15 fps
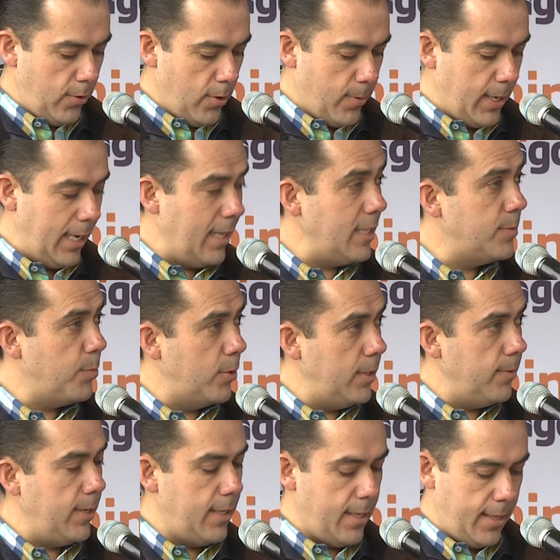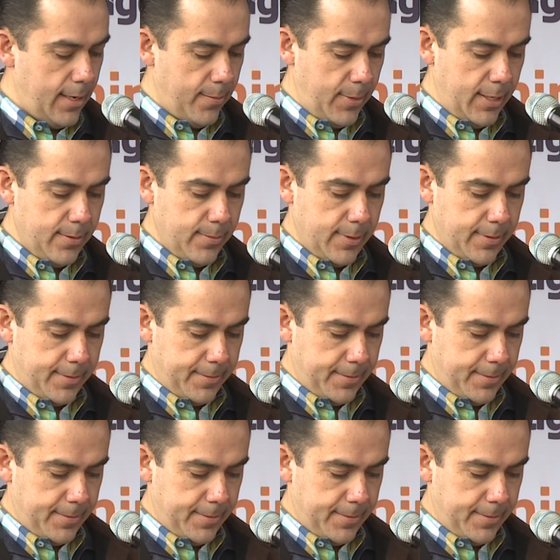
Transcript: de obra y la disponibilidad de la misma.